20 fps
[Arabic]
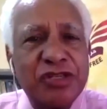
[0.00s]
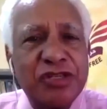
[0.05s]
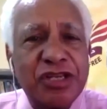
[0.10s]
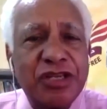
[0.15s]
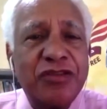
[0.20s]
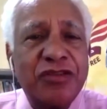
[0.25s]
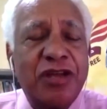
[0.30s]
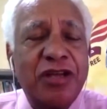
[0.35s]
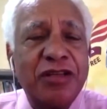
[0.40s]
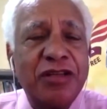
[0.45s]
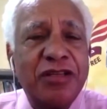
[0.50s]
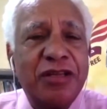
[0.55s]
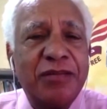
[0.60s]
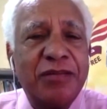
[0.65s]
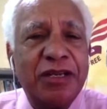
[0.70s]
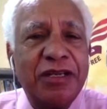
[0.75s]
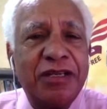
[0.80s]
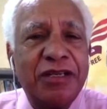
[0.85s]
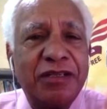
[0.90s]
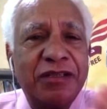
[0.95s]
دم الشيطان
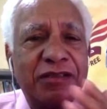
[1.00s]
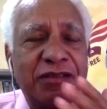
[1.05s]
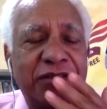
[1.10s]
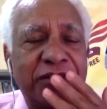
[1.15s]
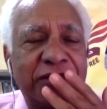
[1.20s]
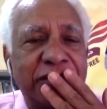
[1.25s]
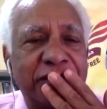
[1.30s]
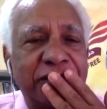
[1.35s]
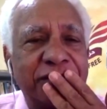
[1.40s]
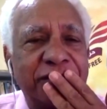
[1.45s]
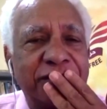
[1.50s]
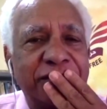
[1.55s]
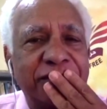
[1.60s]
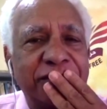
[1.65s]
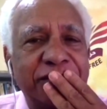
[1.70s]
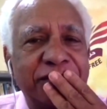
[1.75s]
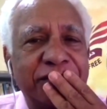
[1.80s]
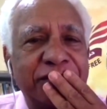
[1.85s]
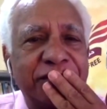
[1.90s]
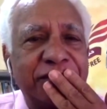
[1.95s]
ده باين ابونا
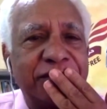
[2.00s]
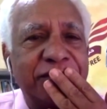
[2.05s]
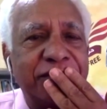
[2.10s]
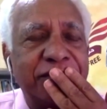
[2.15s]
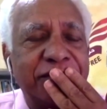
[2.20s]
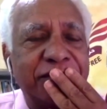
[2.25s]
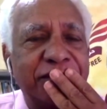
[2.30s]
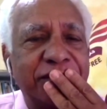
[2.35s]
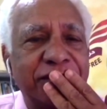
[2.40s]
يا باشا مصطلق